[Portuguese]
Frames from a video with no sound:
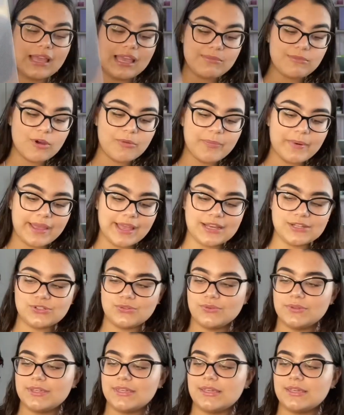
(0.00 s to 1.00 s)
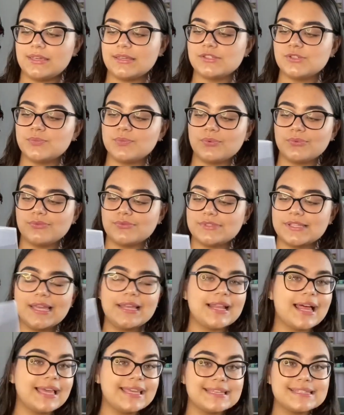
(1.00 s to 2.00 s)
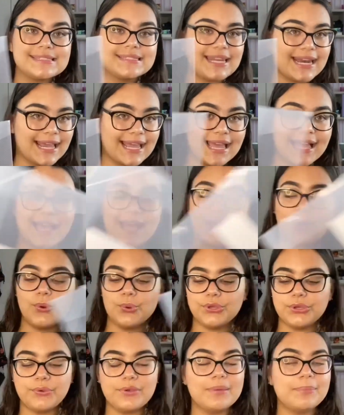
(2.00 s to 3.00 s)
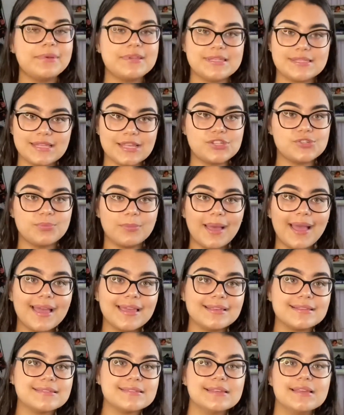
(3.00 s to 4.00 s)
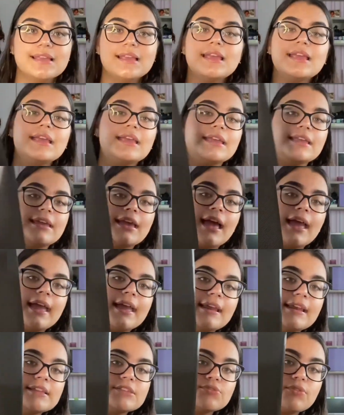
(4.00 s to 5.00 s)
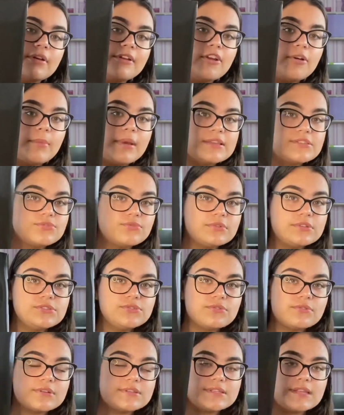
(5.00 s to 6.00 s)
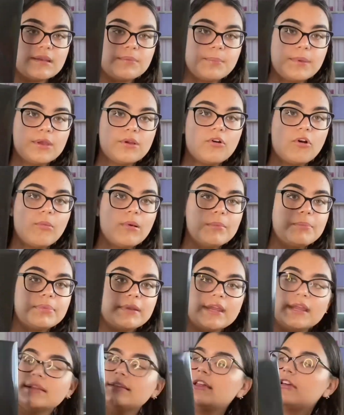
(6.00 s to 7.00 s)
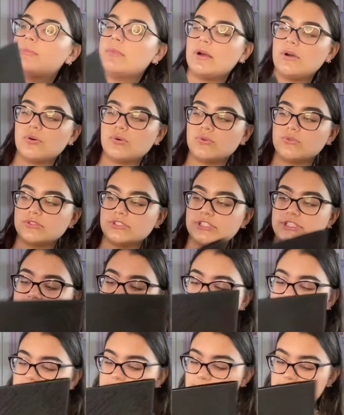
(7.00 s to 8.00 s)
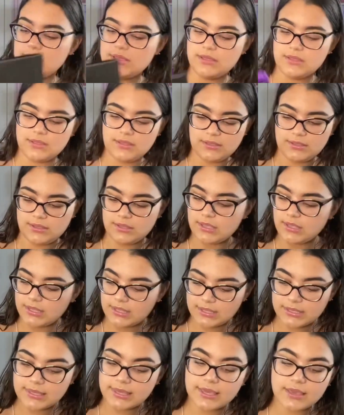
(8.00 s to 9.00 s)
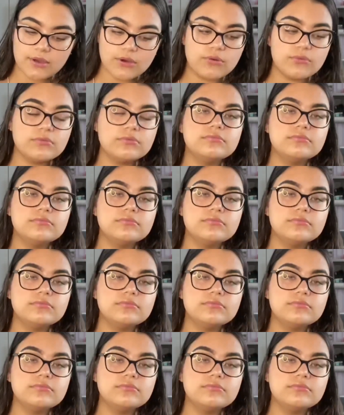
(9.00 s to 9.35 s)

aí meu pai achou que, tipo, sei lá, ia estragar ou que eu ia precisar de mais. E aí ele escolheu mais duas cores. Ele pegou uma preta e uma roxa. E eu